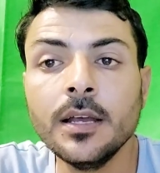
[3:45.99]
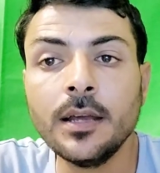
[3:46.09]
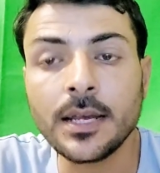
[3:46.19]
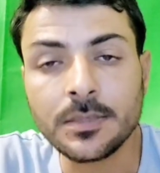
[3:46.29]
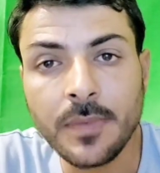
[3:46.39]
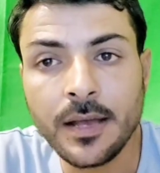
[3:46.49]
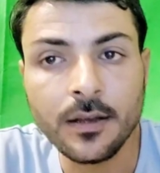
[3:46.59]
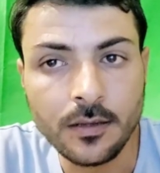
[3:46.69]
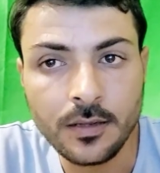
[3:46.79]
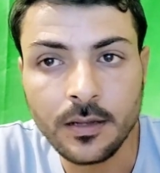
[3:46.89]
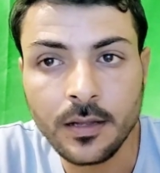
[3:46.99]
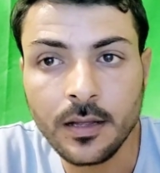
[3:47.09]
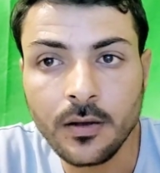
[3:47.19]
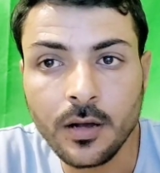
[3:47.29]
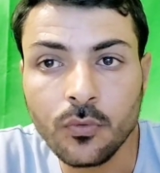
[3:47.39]
الاسماء
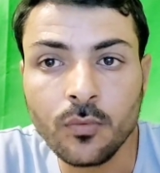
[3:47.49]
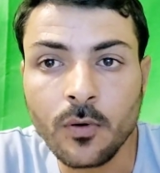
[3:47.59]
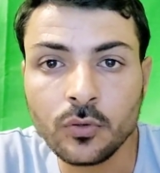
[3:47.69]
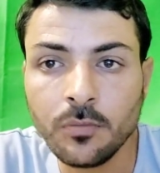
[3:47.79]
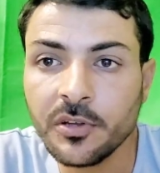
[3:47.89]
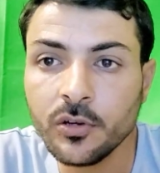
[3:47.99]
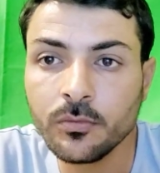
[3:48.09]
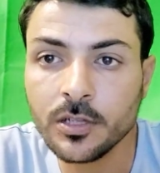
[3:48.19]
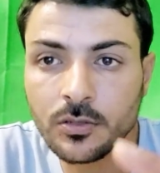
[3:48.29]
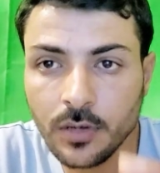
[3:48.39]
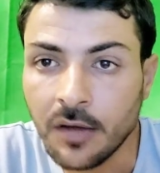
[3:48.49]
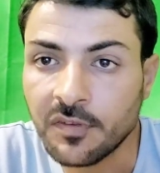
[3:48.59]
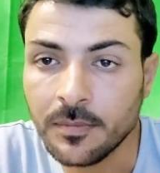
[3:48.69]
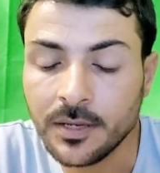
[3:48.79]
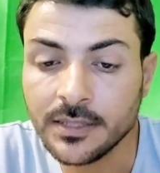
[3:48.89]
آه، وموضوع ميني وماتش
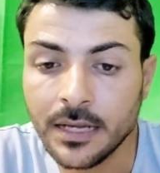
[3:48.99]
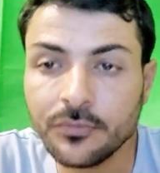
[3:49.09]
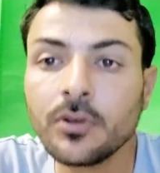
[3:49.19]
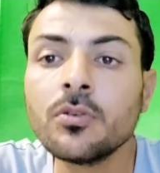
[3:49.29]
والافلام اللي انت عارفها